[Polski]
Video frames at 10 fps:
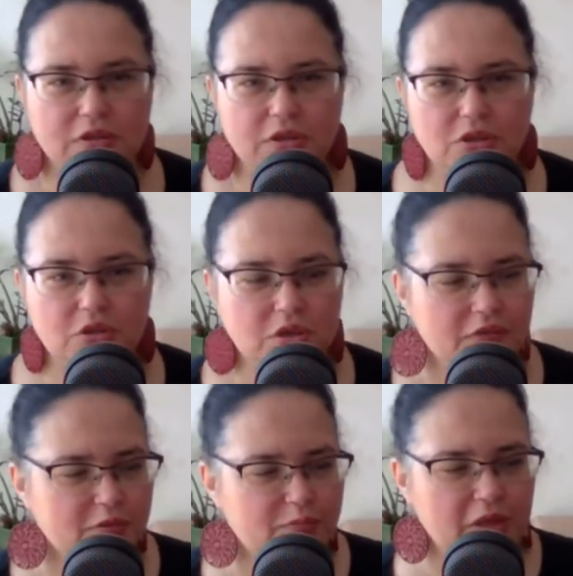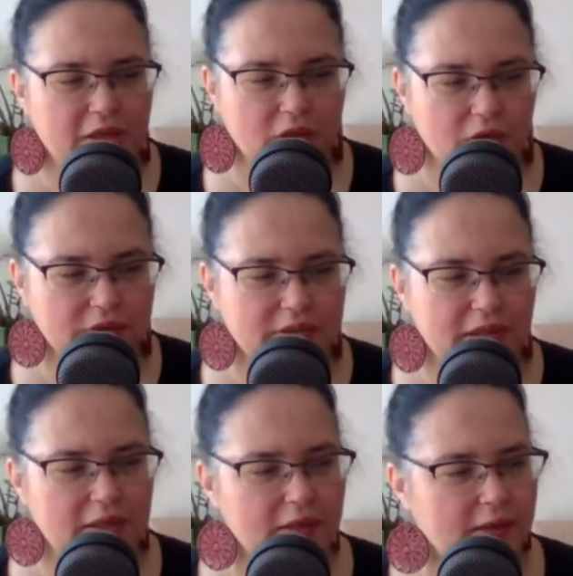y, książki
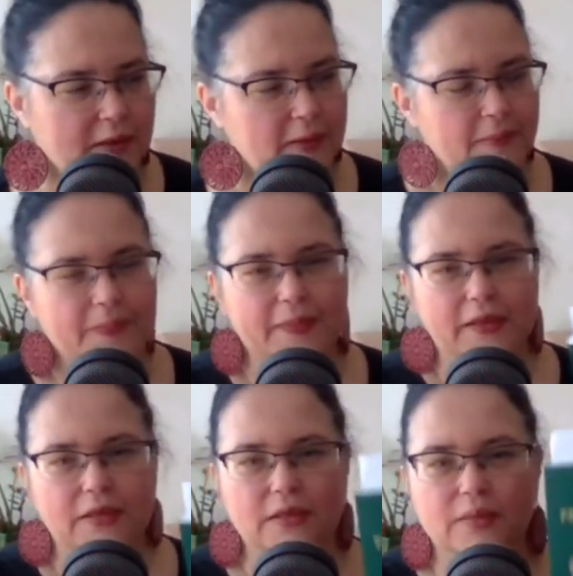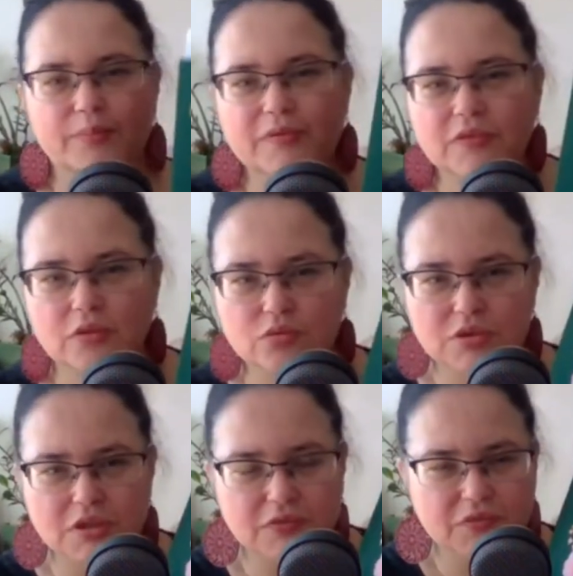wspierającej. E, pewnie już
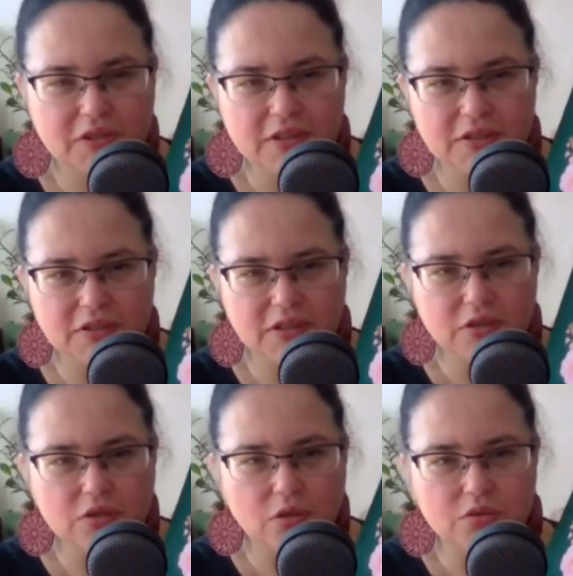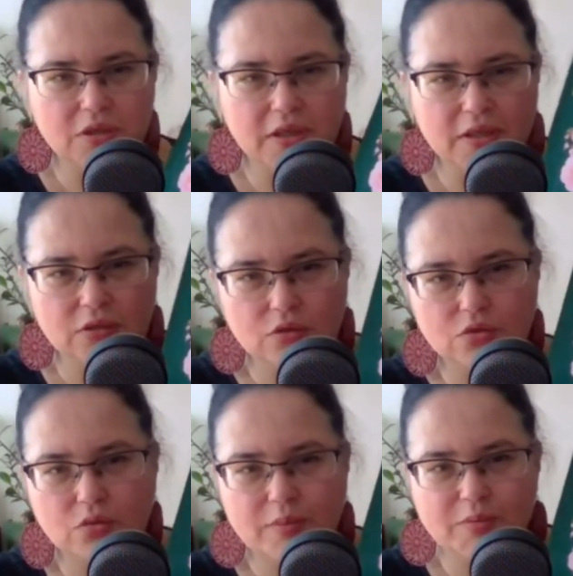gdzieś widzieliście tę książkę. To
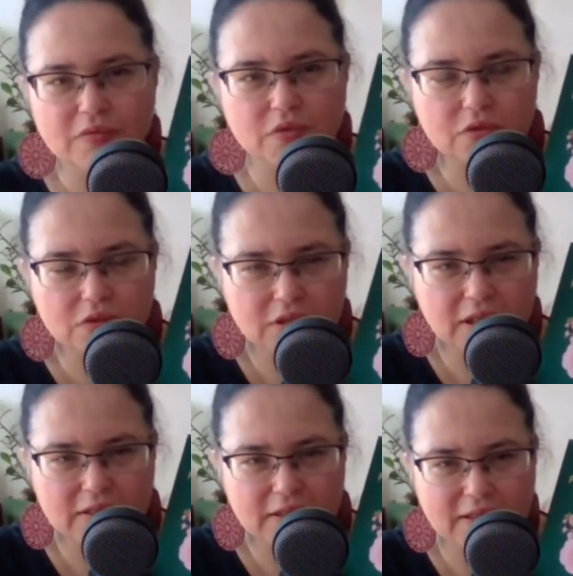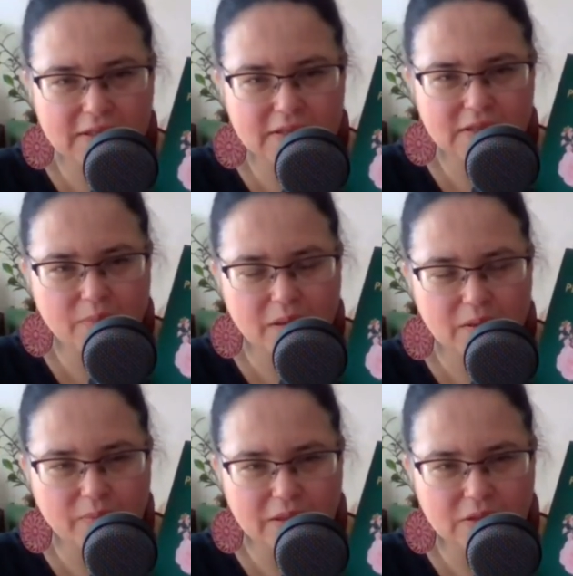czuła przewodniczka Natalii de
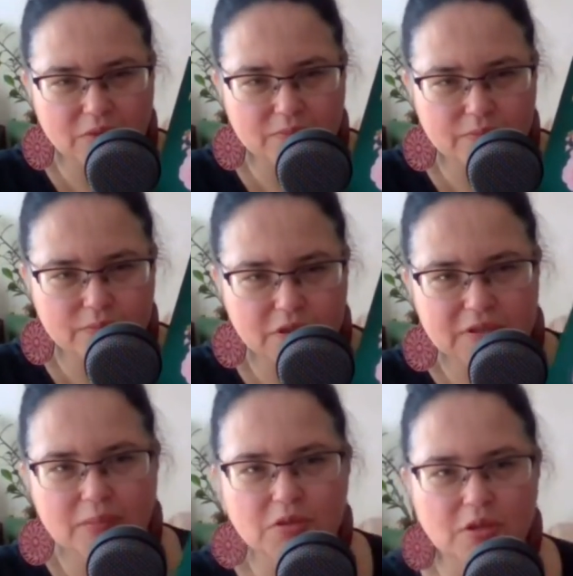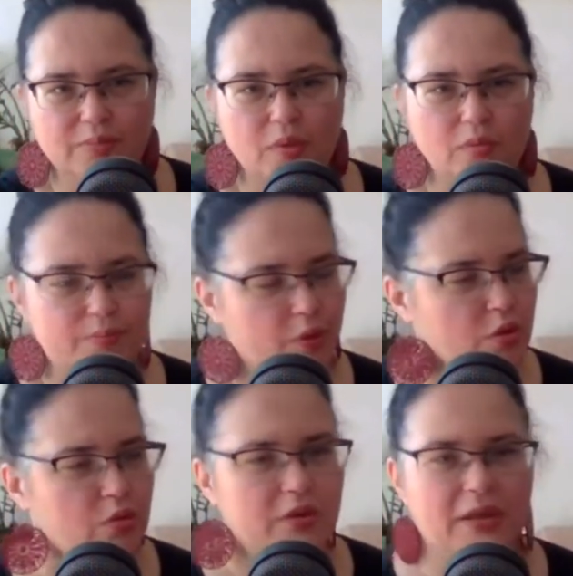Barbaro. Przyznam, że po,
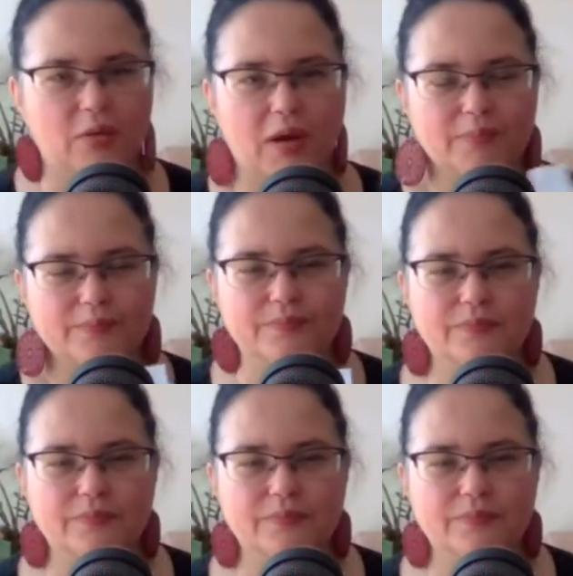pochłonęłam